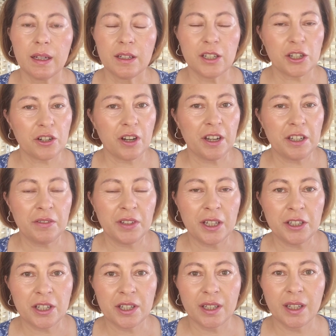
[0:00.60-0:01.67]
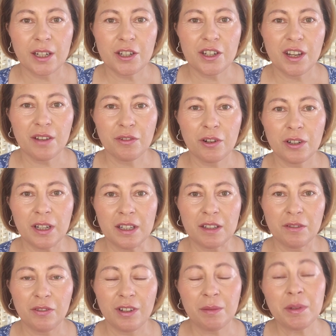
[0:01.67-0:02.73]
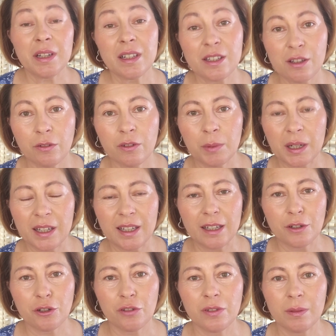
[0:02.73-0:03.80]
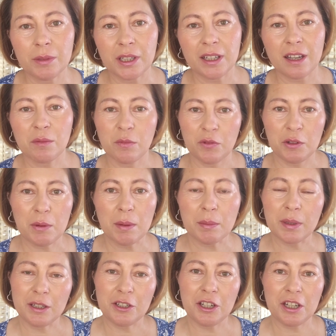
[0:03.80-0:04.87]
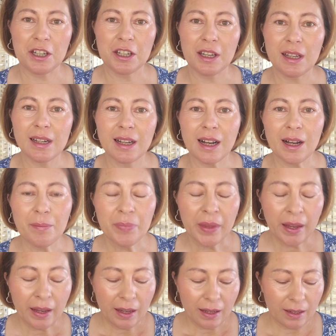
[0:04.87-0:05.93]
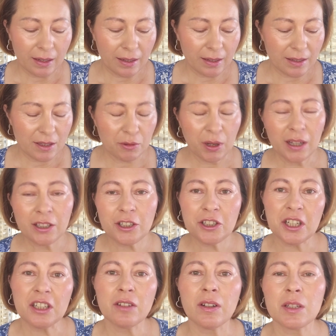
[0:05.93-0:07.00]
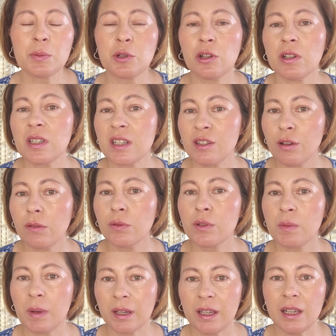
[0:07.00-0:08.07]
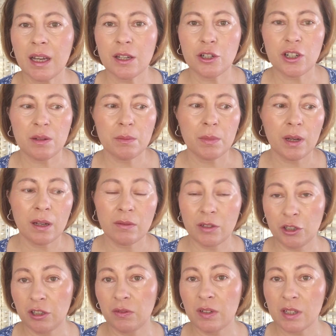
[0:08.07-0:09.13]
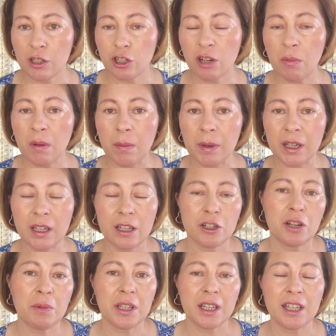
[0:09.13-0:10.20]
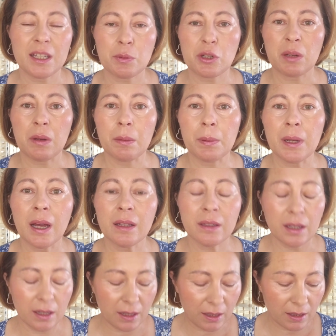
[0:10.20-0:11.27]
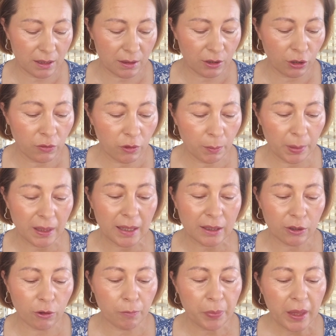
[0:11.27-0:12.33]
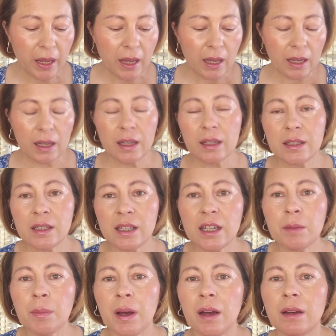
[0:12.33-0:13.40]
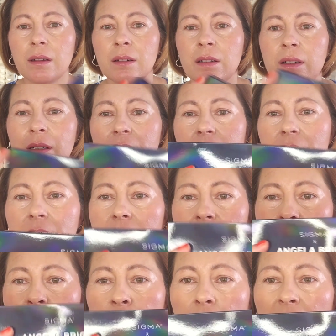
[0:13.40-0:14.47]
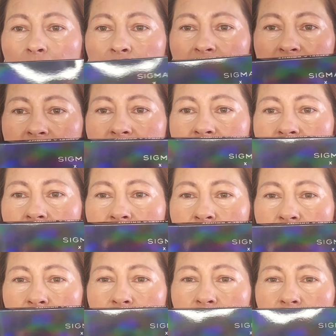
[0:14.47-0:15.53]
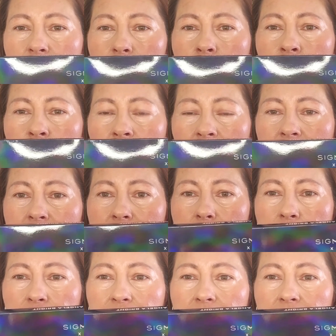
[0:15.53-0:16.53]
Cześć kochani, witajcie serdecznie w kolejnym filmie, znowu makijażowym, tak jak mówiłam, będzie ich kilka. E, słuchajcie, dzisiaj do Was przychodzę znowu z makijażem, a właściwie z trzema makijażami, taki jest przynajmniej plan, e, nową paletą e, Sigma w kolaboracji z Angelą Bright.